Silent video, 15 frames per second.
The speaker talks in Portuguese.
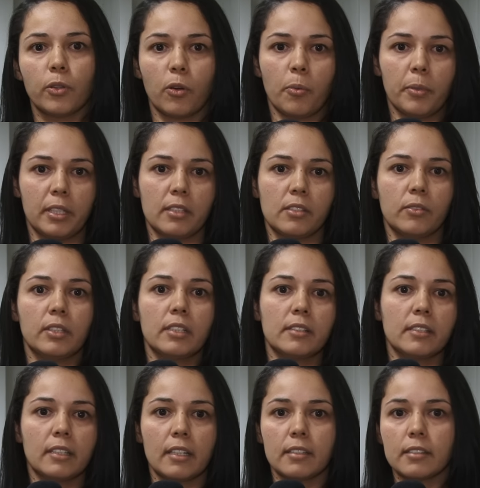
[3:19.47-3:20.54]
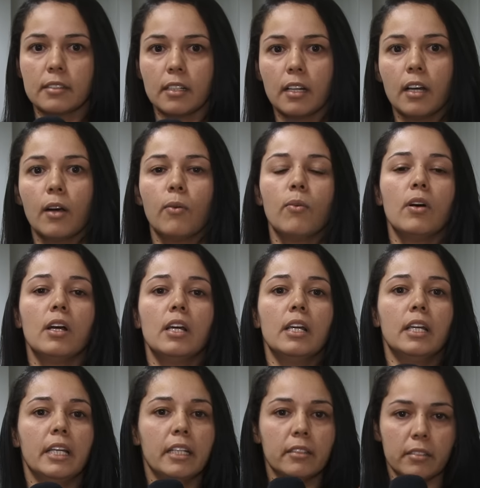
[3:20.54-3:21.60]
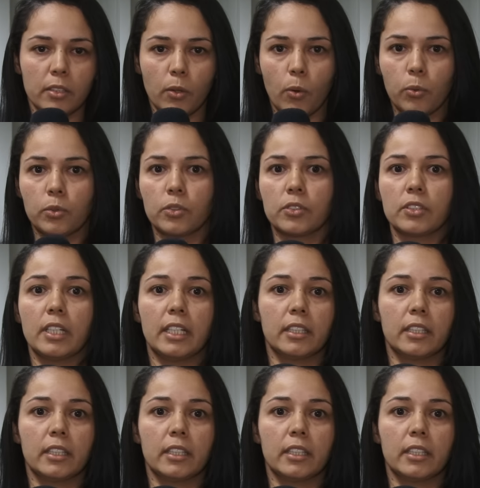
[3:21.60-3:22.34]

documentação de licitação, entre outros.